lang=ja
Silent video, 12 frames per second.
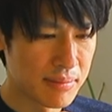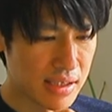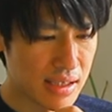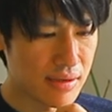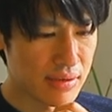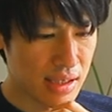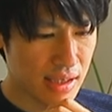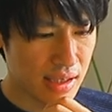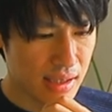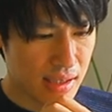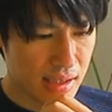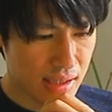なの
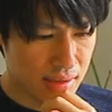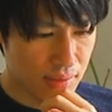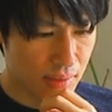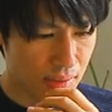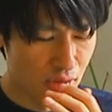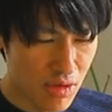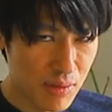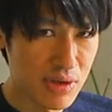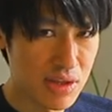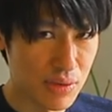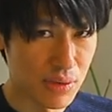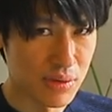で、大
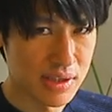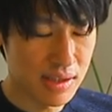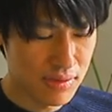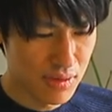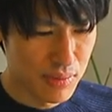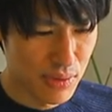物志向だと